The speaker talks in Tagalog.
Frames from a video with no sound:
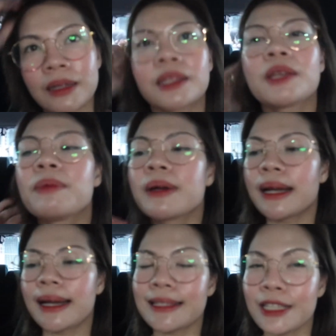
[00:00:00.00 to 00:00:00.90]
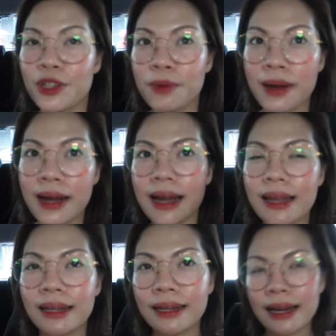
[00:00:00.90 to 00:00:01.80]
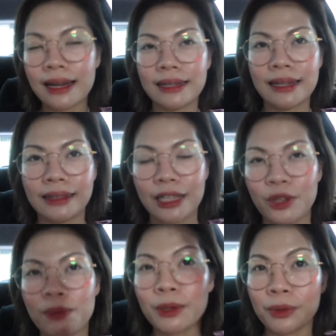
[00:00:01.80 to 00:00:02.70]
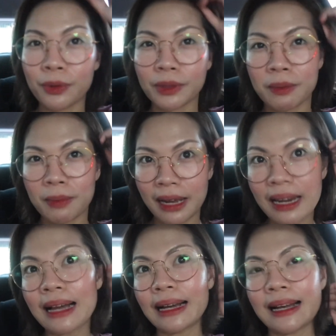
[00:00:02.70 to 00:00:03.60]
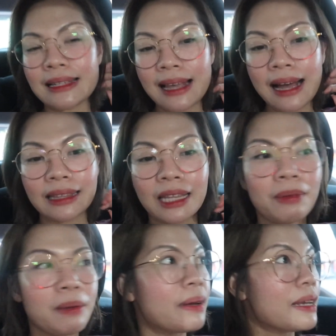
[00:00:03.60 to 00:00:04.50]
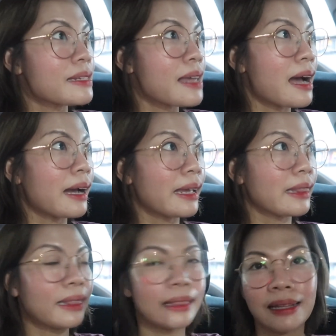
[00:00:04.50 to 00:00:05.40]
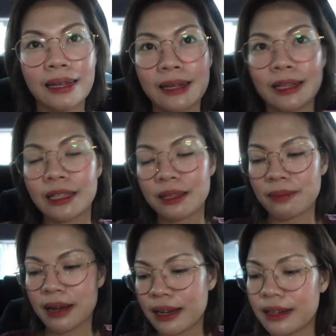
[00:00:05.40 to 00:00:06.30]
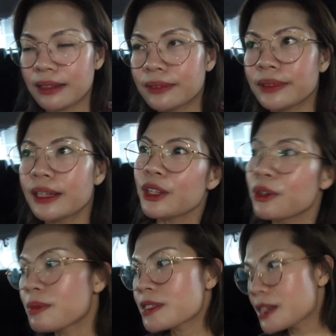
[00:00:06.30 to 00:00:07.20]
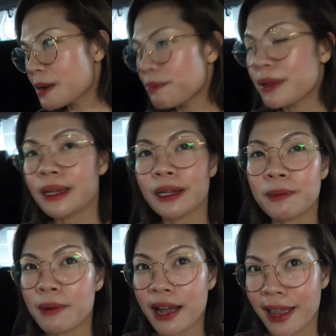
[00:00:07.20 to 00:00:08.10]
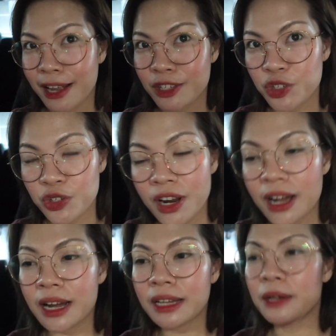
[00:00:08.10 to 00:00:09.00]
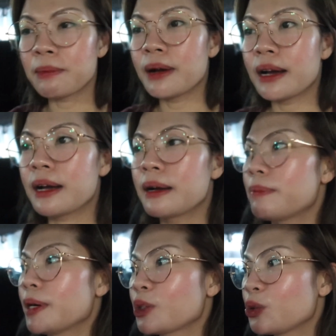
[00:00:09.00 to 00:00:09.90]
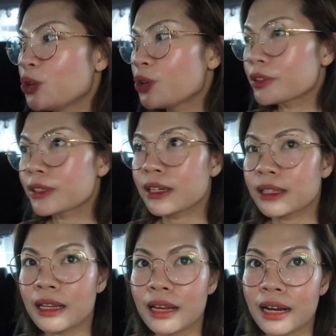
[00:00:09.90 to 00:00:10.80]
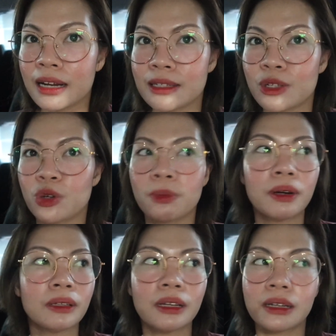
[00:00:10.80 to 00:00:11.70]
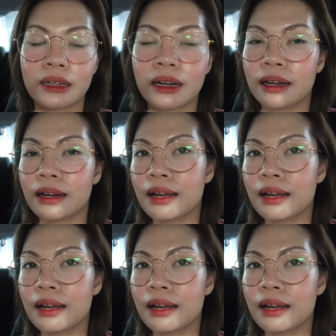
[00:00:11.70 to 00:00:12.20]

Diba guys, yan yung mga alagaan natin, yung marunong din mag-alaga sa atin may malasakit. Diba? Yan yung masarap pigan ng mga extra, ng mga pangtulong sa kanila kasi sobra talaga.